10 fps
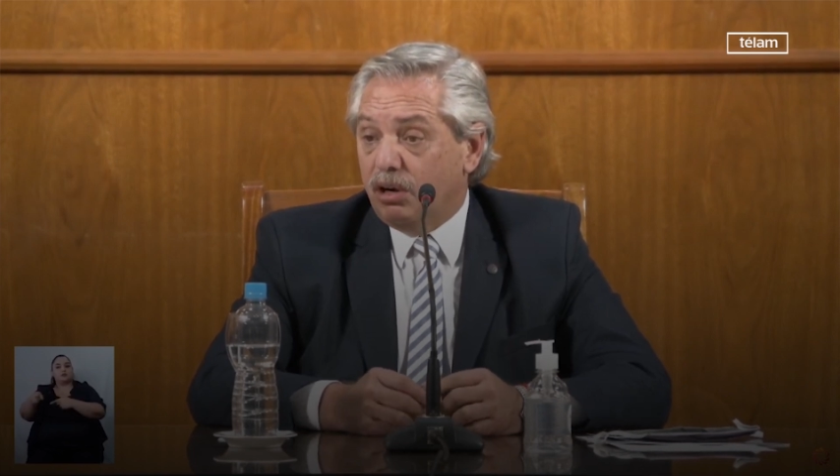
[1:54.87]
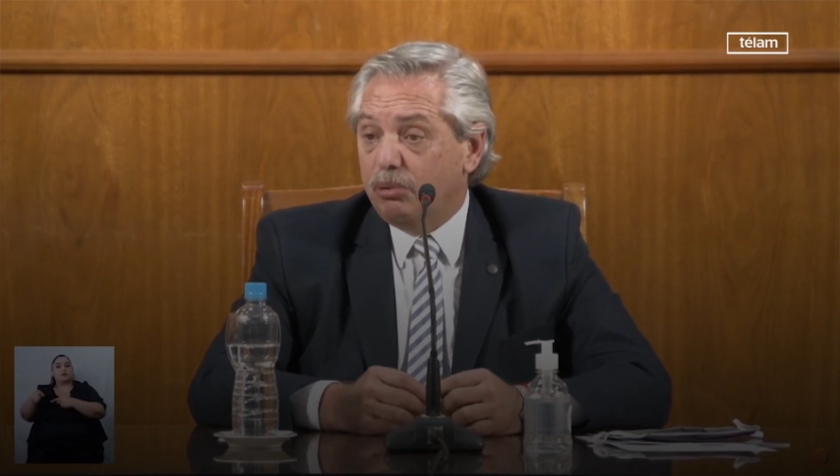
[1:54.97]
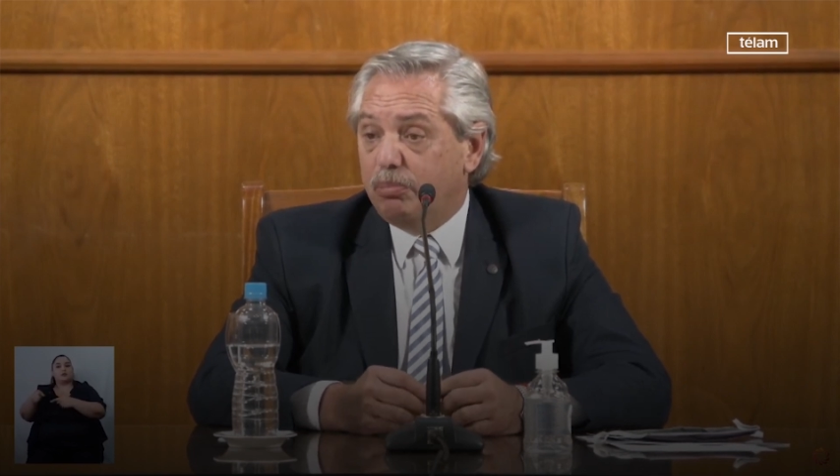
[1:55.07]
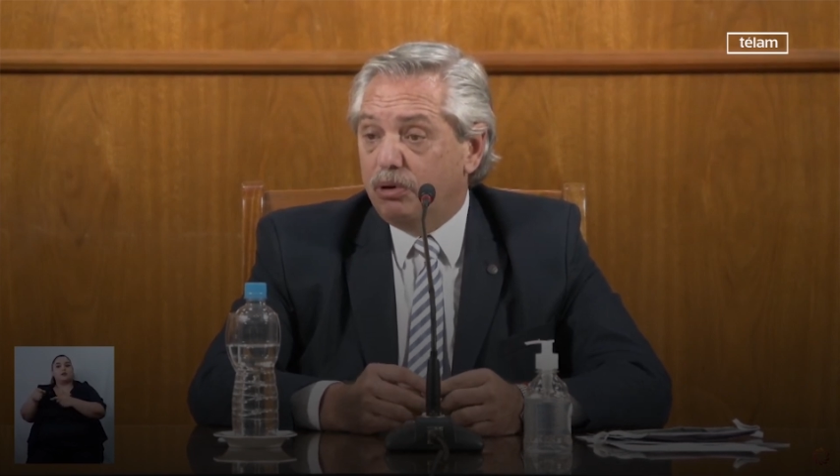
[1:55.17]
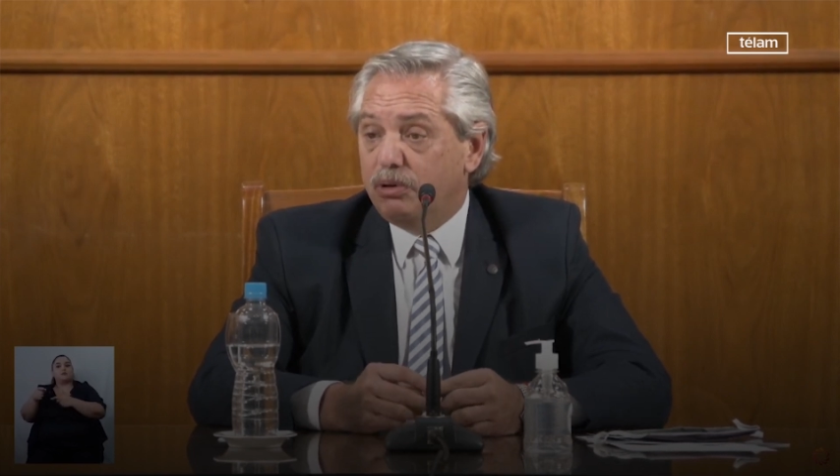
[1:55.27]

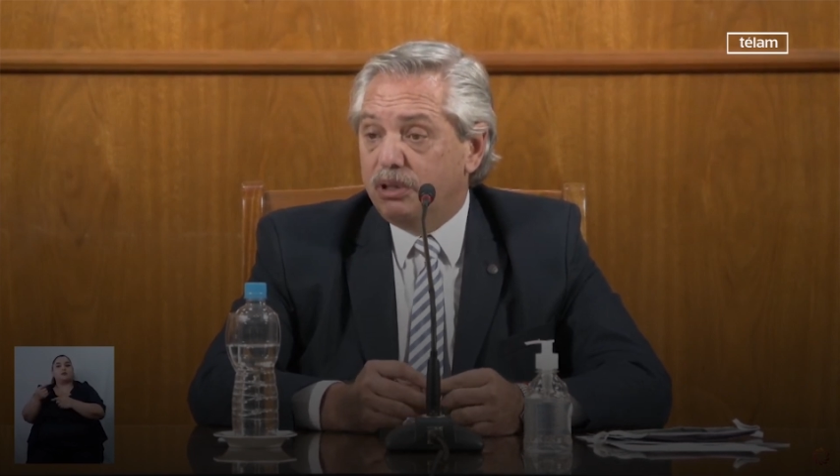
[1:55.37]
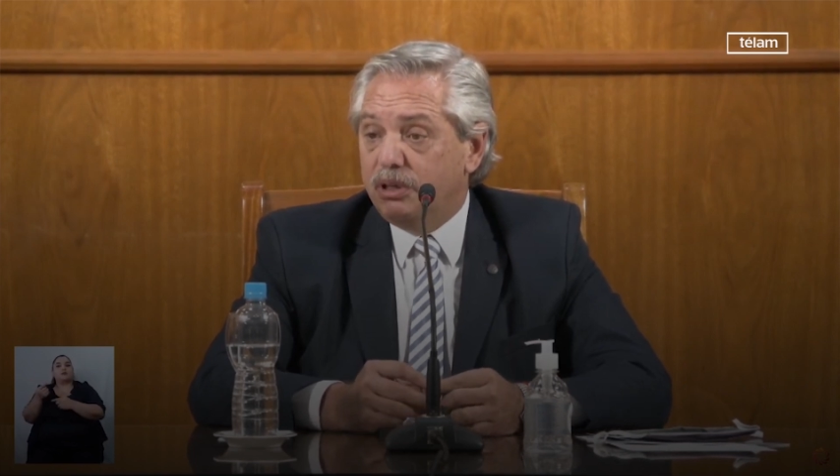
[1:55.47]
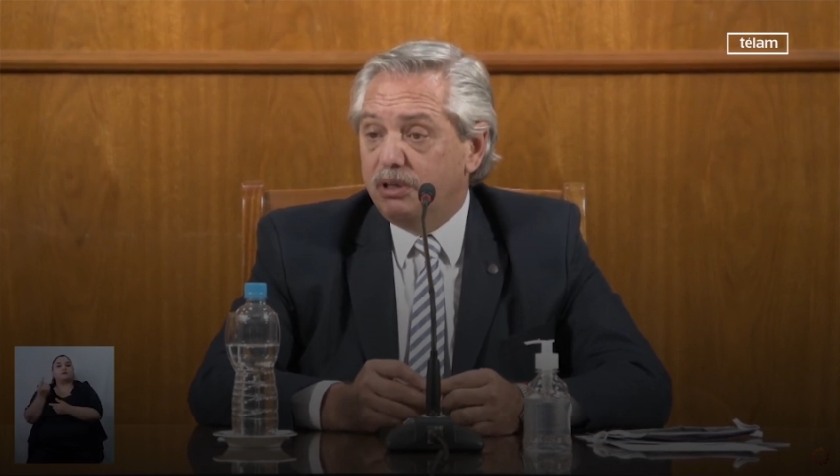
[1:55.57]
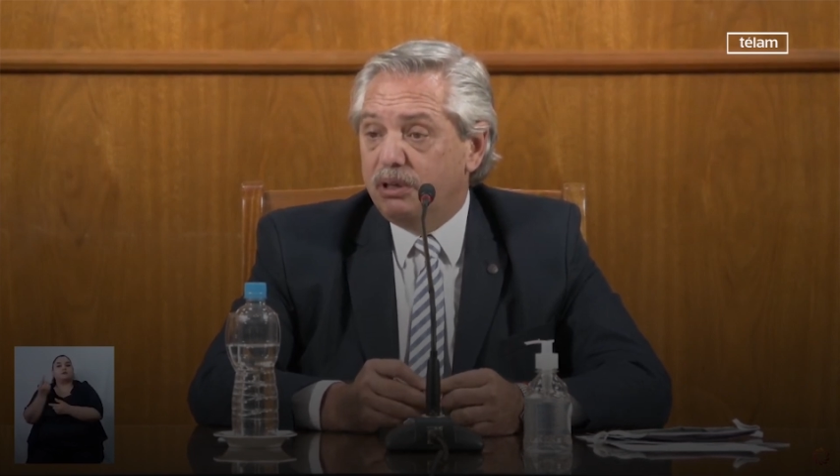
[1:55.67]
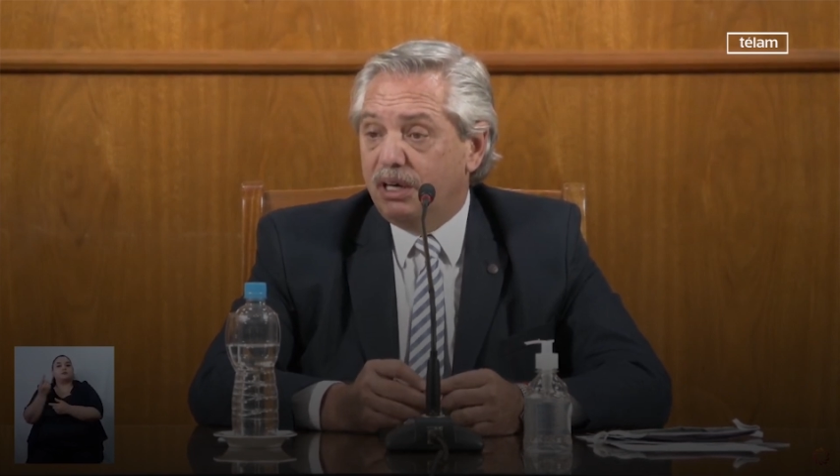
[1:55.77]

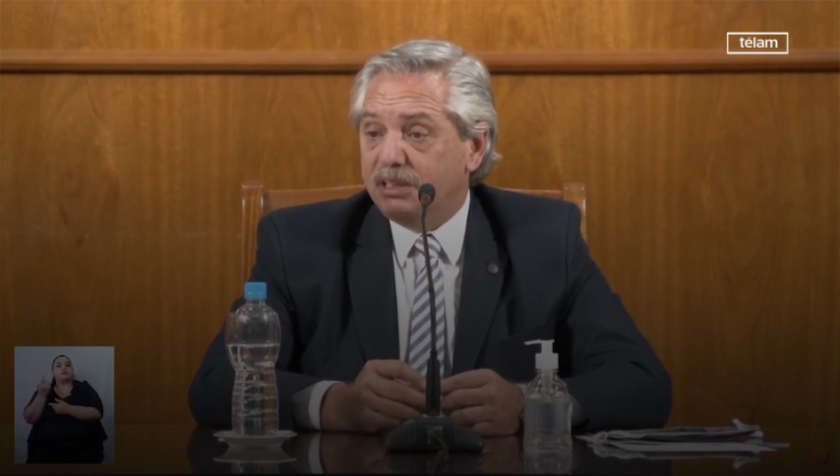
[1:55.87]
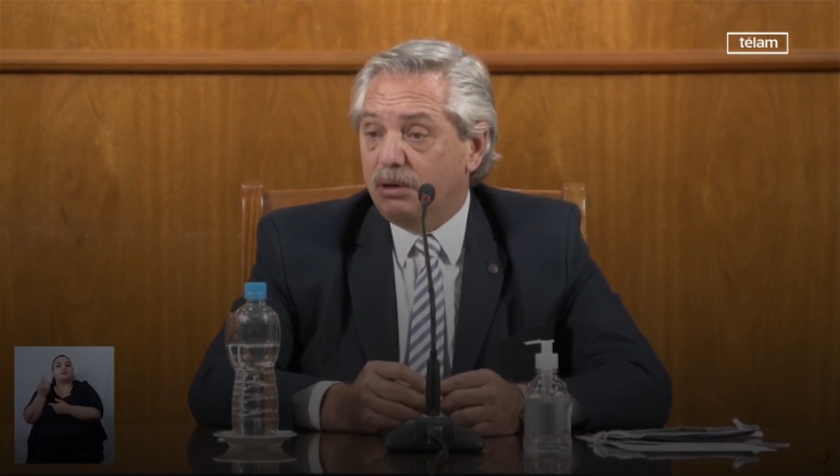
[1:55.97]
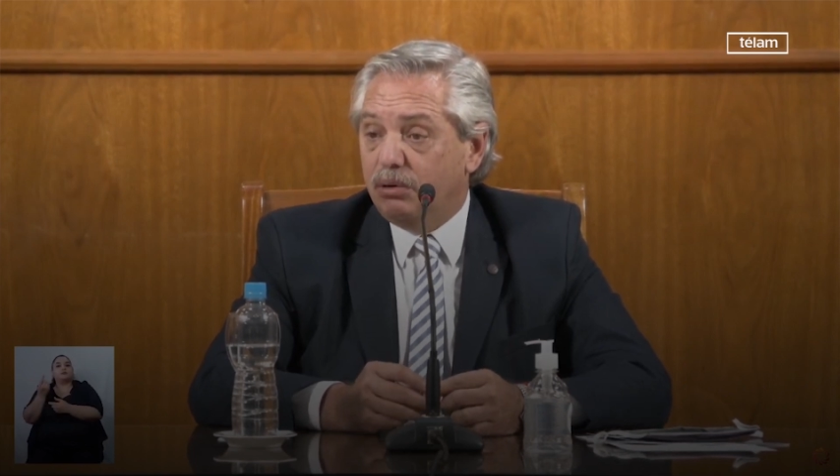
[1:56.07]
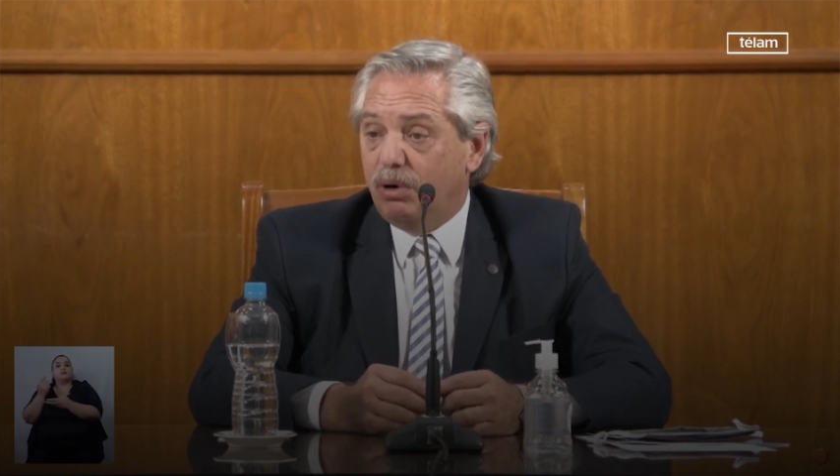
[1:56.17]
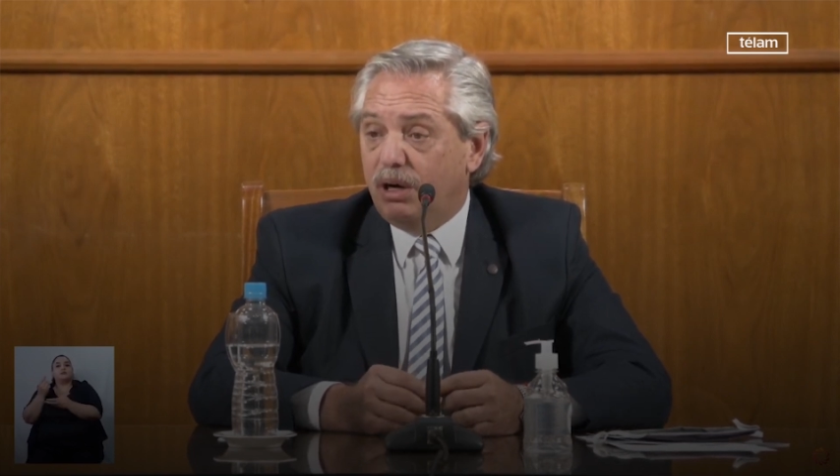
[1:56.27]
corresponde a
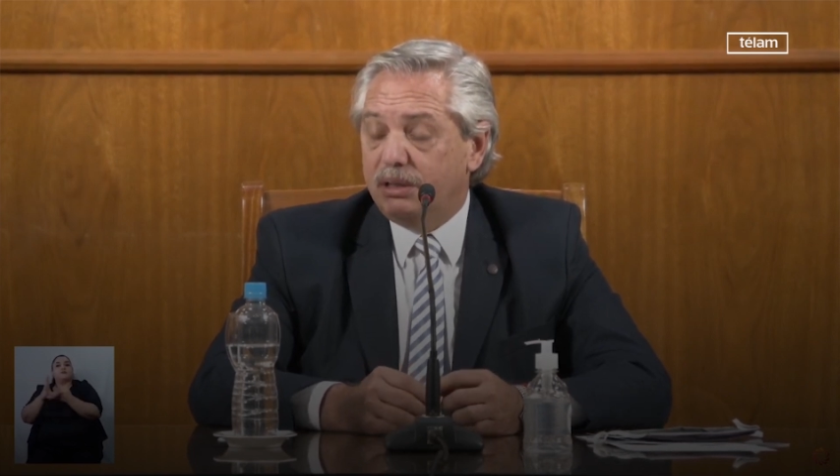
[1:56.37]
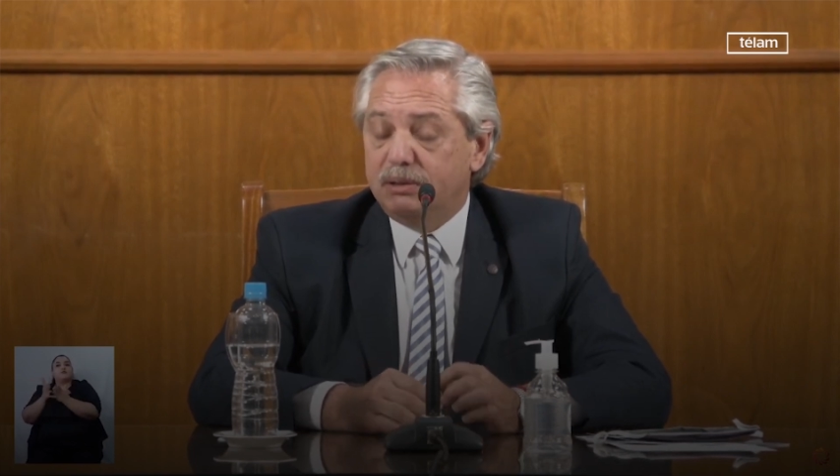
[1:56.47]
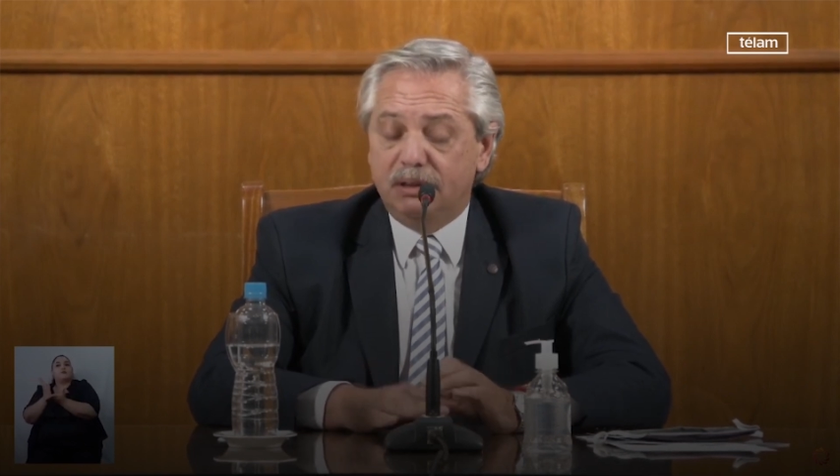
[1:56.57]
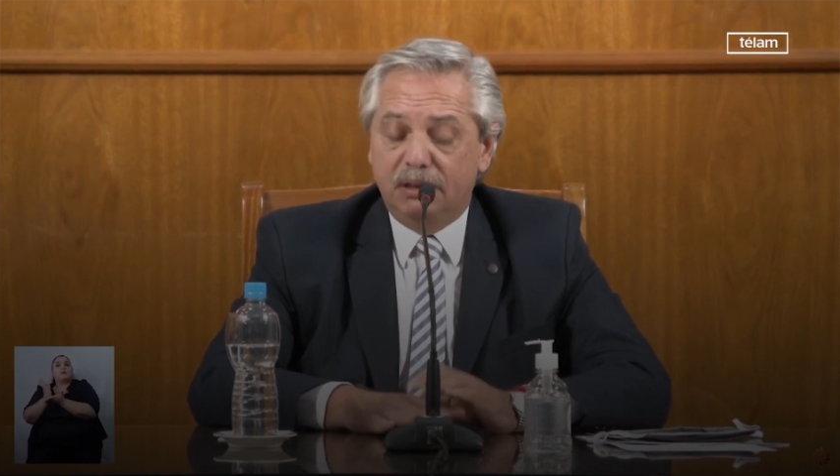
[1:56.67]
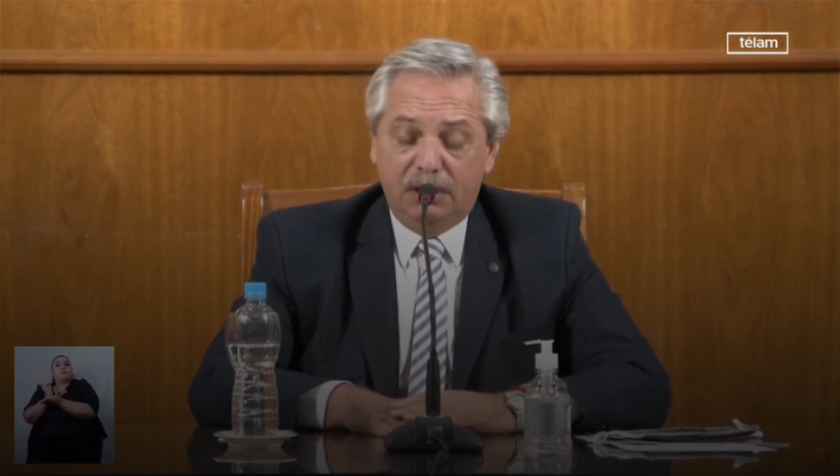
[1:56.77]
San
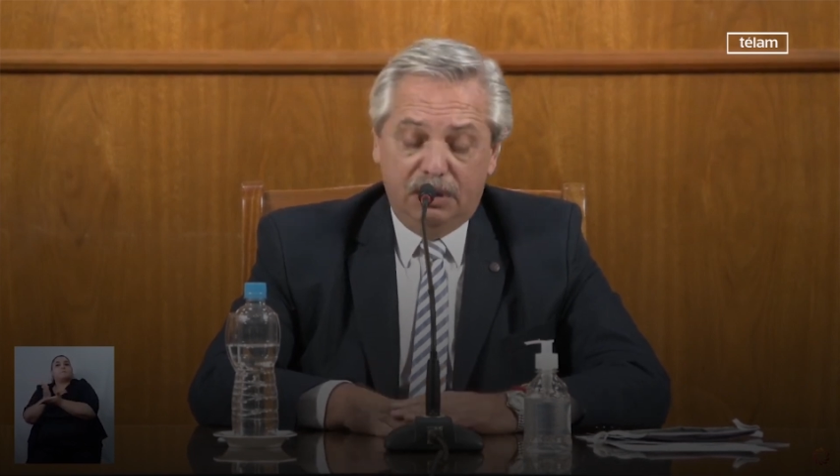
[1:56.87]
Juan